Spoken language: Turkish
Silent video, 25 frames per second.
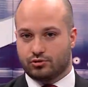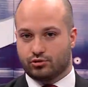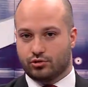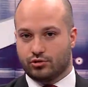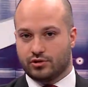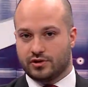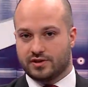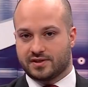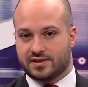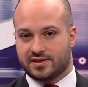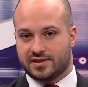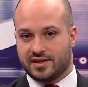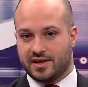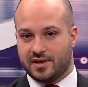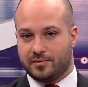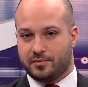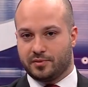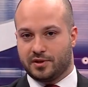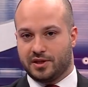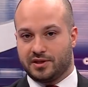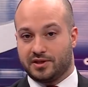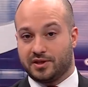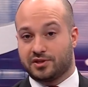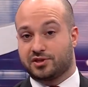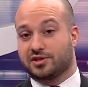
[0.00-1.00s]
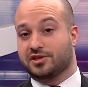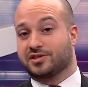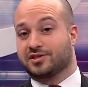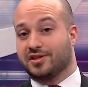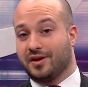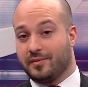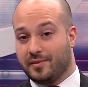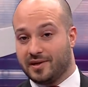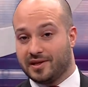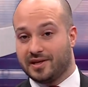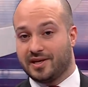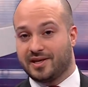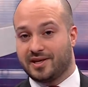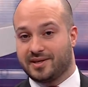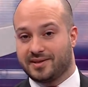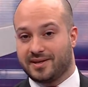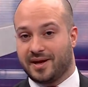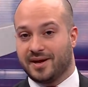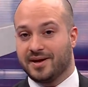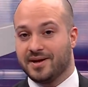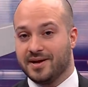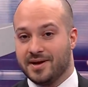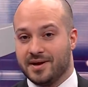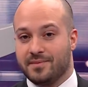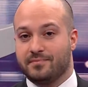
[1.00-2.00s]
sonrasında yapılan açıklamalara
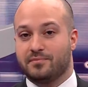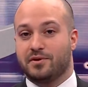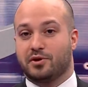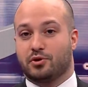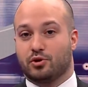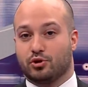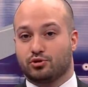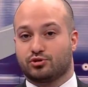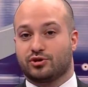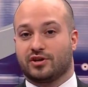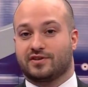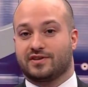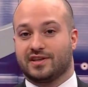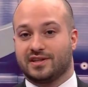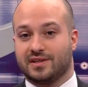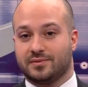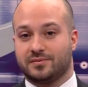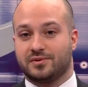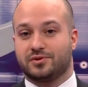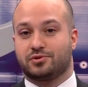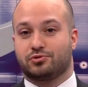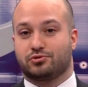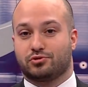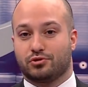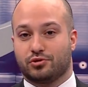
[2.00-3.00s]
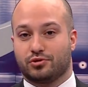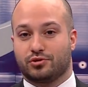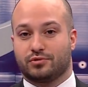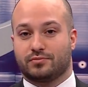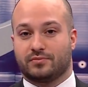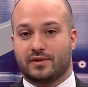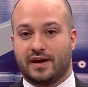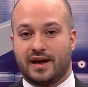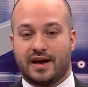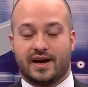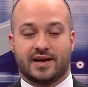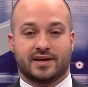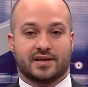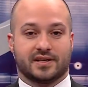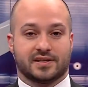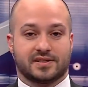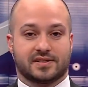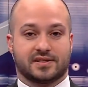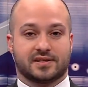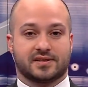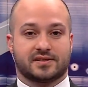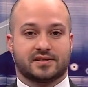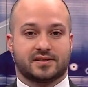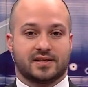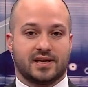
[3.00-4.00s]
da bir göz atalım Şey- istiyorum. Eğer
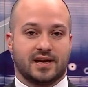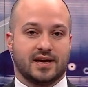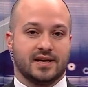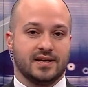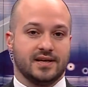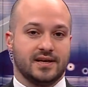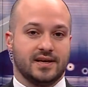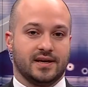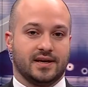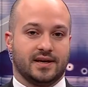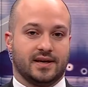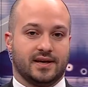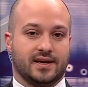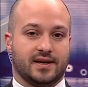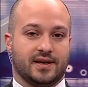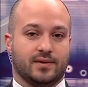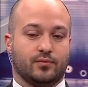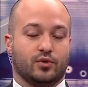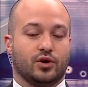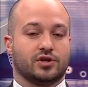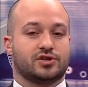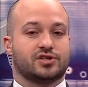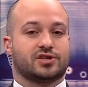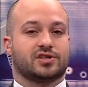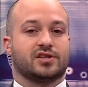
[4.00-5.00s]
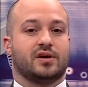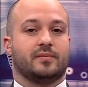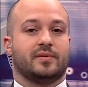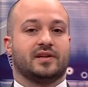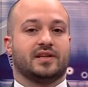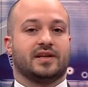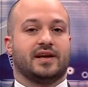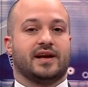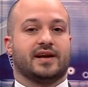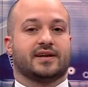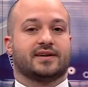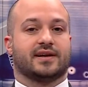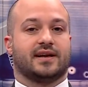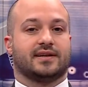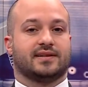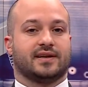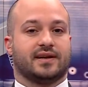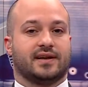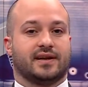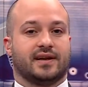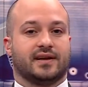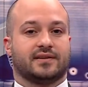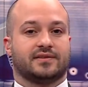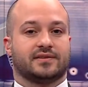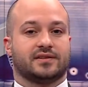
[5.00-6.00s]
hazırsa e, bu açıklamaları
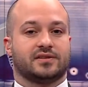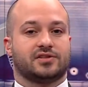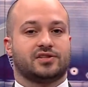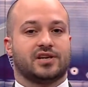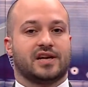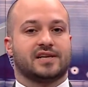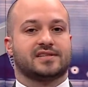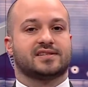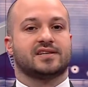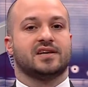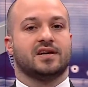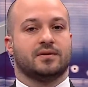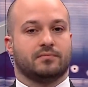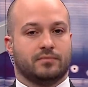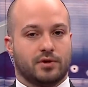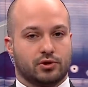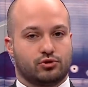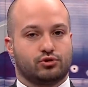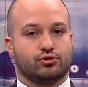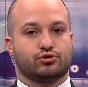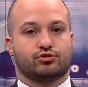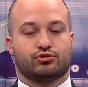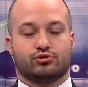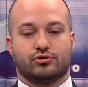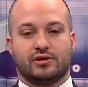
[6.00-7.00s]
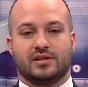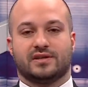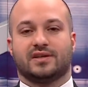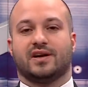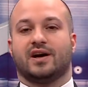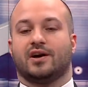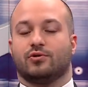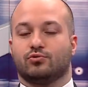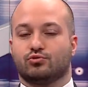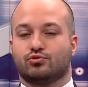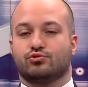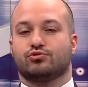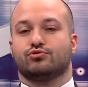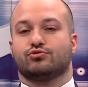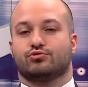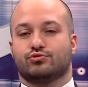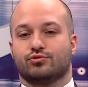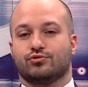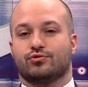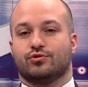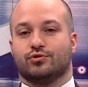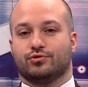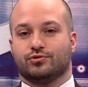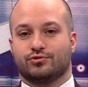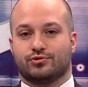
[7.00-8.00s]
ekranlara getireceğiz. Maç üstüne daha uzun
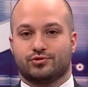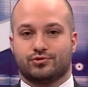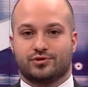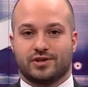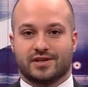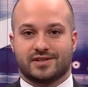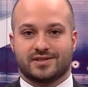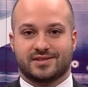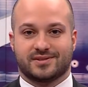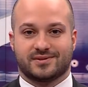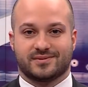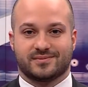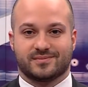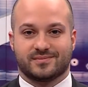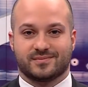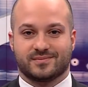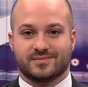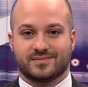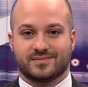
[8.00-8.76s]
uzun konuşacağız.